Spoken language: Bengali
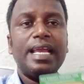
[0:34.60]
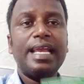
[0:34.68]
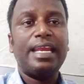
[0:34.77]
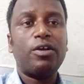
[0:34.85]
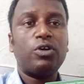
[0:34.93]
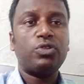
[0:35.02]

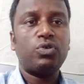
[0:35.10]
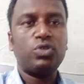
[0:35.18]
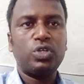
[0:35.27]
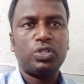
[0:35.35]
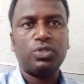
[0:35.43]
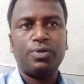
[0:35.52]
এটা কতটুকু
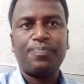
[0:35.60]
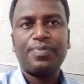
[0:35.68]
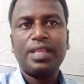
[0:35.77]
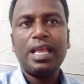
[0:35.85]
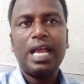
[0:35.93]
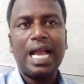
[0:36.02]
সত্য
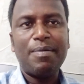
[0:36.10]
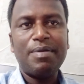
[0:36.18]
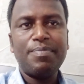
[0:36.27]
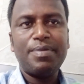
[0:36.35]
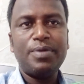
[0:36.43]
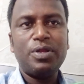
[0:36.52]
আমি
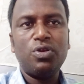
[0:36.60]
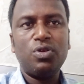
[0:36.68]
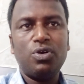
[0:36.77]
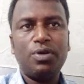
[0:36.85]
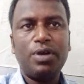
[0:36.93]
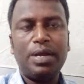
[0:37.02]
বিভিন্ন
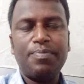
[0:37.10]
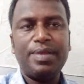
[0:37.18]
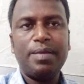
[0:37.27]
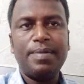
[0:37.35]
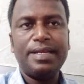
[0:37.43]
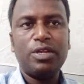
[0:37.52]

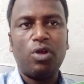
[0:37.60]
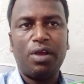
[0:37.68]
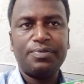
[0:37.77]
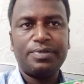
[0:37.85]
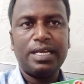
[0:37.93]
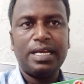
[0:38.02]
বিএমএডির
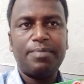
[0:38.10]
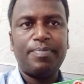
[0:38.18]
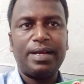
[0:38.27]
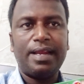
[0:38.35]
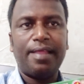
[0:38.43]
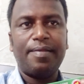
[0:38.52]
ওয়েবসাইট e
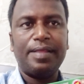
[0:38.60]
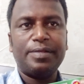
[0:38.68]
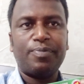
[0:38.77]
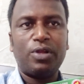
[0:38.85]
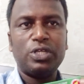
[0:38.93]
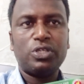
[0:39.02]
বাংলাদেশ
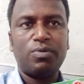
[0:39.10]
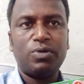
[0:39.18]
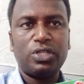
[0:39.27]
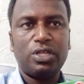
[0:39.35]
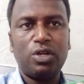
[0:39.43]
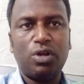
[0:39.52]
পররাষ্ট্র
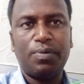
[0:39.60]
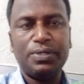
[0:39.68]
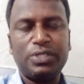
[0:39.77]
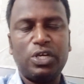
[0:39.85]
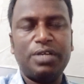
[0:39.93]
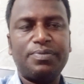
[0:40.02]
মন্ত্রণালয়ের
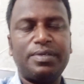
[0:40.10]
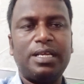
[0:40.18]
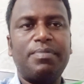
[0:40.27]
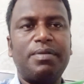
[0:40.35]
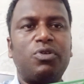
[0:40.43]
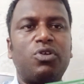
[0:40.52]
ওয়েবসাইট
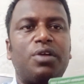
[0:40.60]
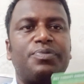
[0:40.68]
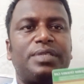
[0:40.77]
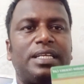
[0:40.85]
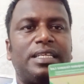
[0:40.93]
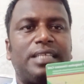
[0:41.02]
বিভিন্ন
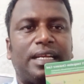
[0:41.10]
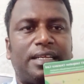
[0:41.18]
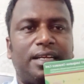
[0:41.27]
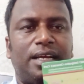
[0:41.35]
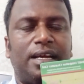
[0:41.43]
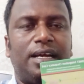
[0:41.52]
ওয়েবসাইটে
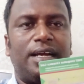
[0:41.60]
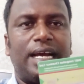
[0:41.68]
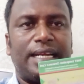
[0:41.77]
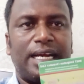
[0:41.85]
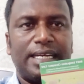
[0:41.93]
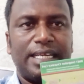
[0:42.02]

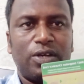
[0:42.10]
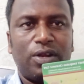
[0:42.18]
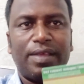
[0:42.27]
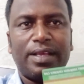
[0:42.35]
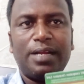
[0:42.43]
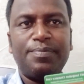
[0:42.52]
কাটাকাটি করে
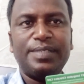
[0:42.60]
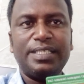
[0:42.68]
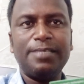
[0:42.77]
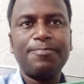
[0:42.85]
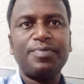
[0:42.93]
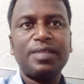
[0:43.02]
দেখলাম যে
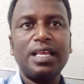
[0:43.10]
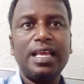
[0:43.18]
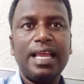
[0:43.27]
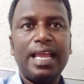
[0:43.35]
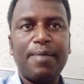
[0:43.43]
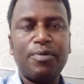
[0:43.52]

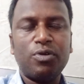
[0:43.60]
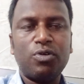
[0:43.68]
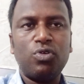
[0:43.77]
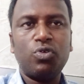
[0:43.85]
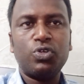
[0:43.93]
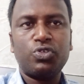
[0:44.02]
এমন
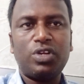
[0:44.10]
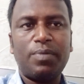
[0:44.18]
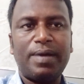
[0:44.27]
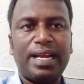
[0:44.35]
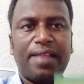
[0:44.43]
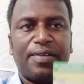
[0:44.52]
কোনো ঘোষণা
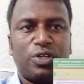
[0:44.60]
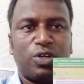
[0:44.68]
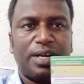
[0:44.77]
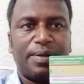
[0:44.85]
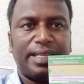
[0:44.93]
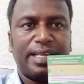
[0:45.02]
বাংলাদেশ
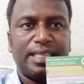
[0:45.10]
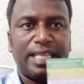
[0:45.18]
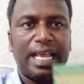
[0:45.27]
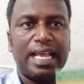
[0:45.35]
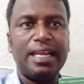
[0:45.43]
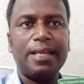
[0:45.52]
সরকার থেকে
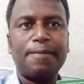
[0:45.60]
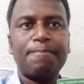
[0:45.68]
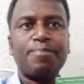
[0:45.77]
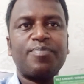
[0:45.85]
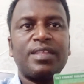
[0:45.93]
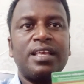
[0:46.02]
দেয় নাই
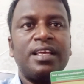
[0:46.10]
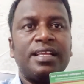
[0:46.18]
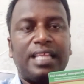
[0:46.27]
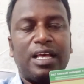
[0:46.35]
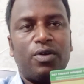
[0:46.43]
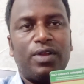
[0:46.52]

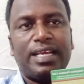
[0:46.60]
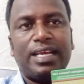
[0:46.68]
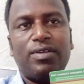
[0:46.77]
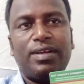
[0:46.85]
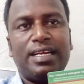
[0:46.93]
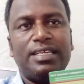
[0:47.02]
তাহলে কেন
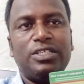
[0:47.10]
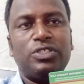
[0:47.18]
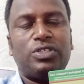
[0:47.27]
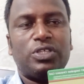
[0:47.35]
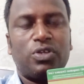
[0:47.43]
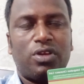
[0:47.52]
এটা
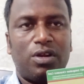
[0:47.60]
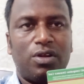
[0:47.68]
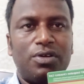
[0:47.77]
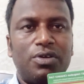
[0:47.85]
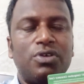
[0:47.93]
নির্দিষ্ট সরালো